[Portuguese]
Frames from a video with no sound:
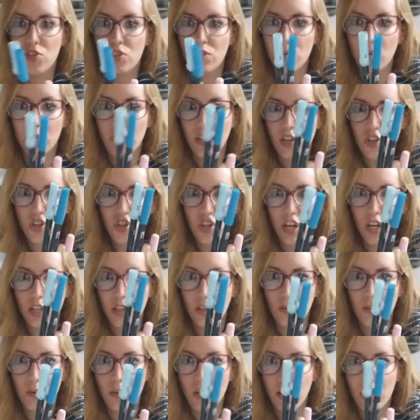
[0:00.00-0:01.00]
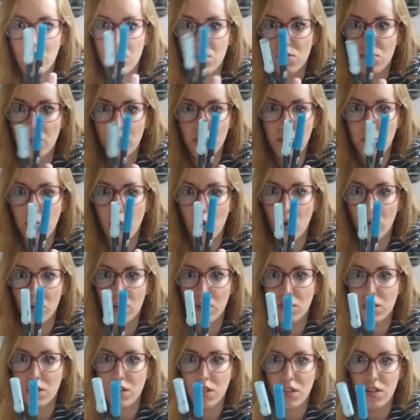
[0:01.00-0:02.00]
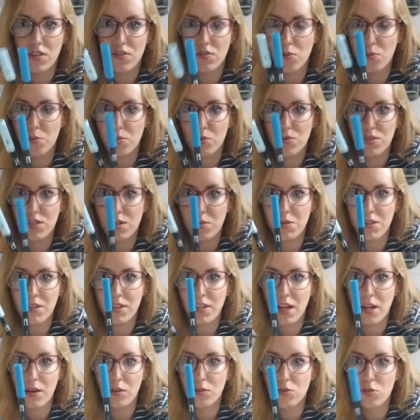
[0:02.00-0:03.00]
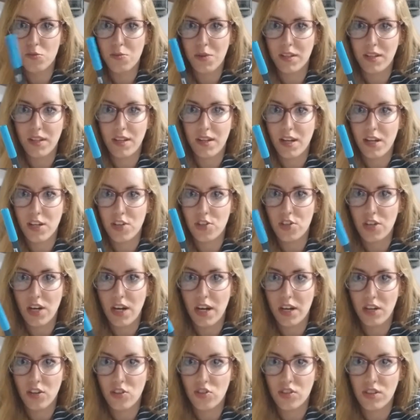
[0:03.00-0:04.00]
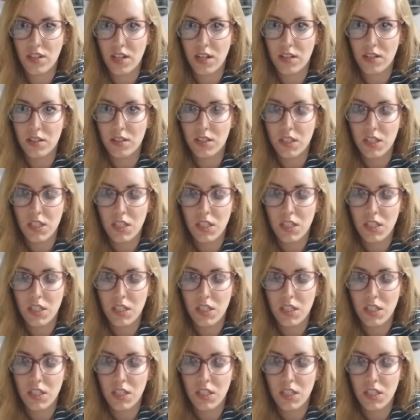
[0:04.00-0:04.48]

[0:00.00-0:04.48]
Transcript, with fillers: não tem jeito, eles vão embora, eles vão pro cemitério dos materiais de arte, tá?